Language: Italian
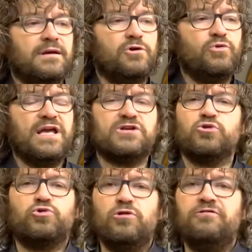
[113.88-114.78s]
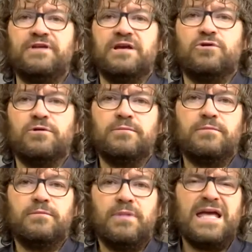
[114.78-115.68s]
Lui è sotto il fico,
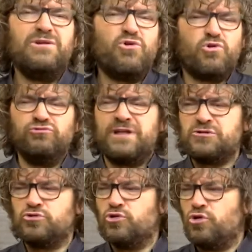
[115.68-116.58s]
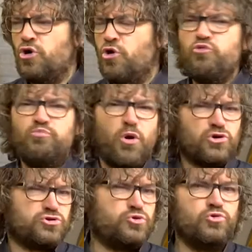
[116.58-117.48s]
è in un contesto un po'
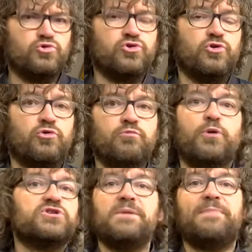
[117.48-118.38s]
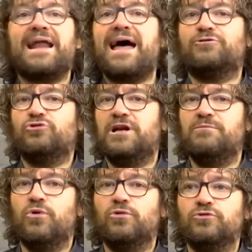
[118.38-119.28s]
astruso, un po' separato dal
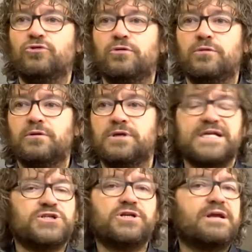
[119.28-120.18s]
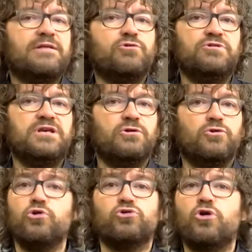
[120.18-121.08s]
mondo, sta cercando Dio,
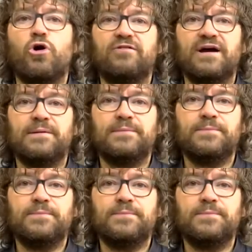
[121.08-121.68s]
non lo trova.